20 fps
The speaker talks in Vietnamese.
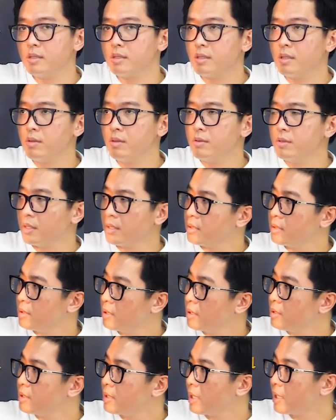và chưa kể là
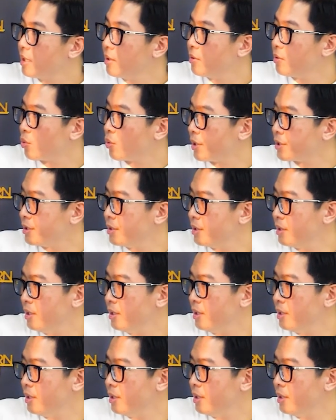trong năm vừa rồi thì mình cũng
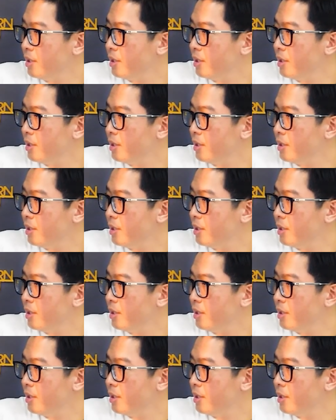làm một